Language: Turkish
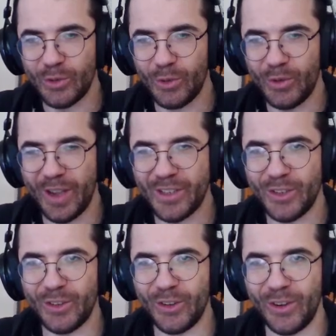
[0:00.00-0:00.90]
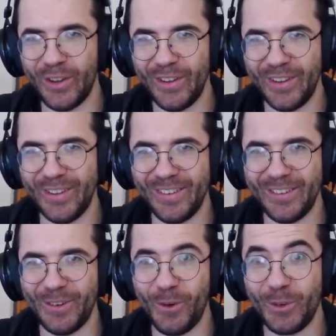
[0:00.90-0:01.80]
Turkuaz'a doğru.
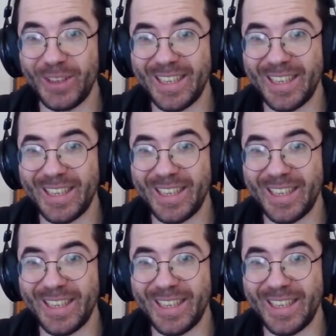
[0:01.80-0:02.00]
10